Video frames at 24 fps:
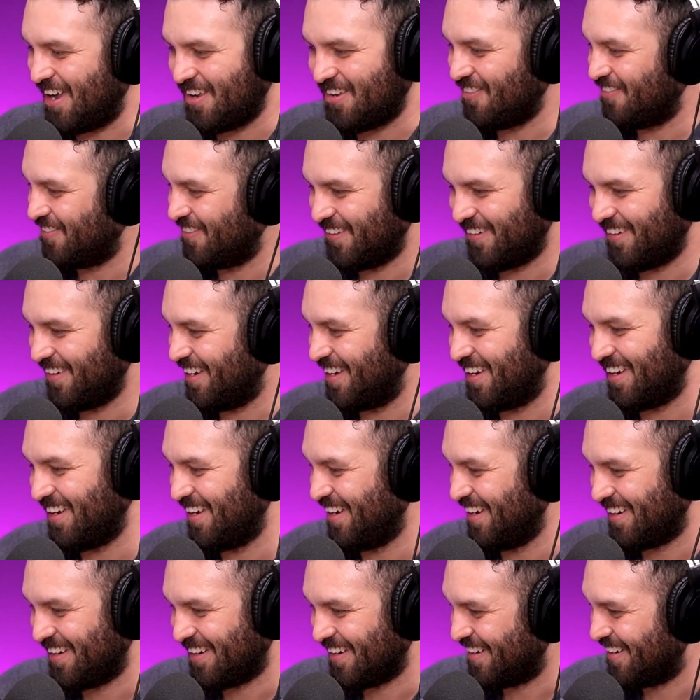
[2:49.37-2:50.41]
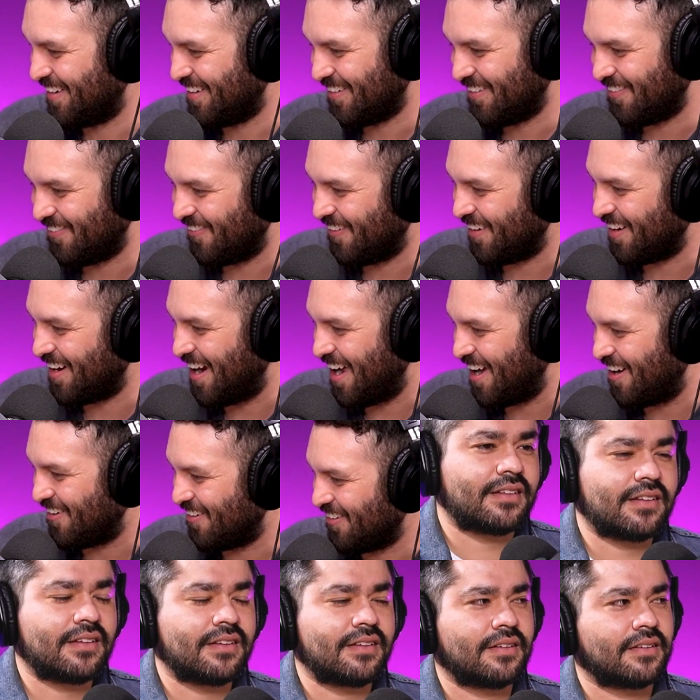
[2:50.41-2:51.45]
año muy,
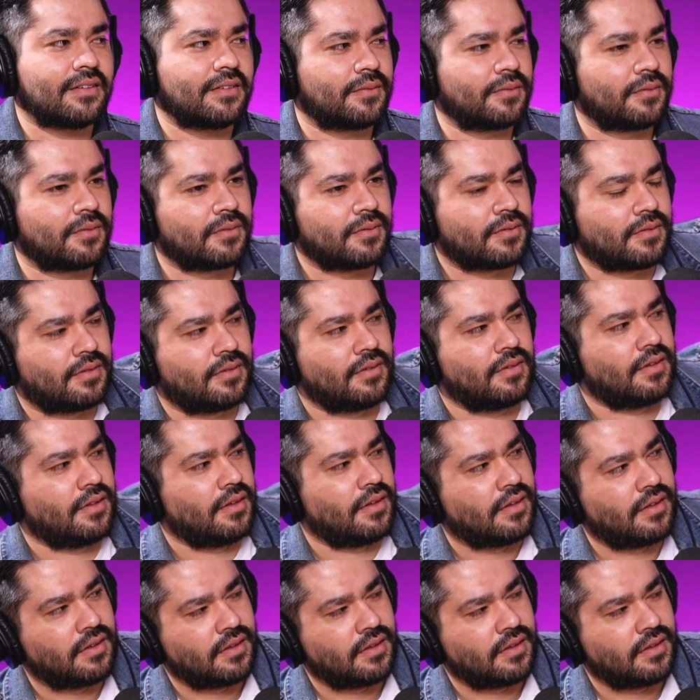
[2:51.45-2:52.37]
raro, güey. Sí, fue, ah, no,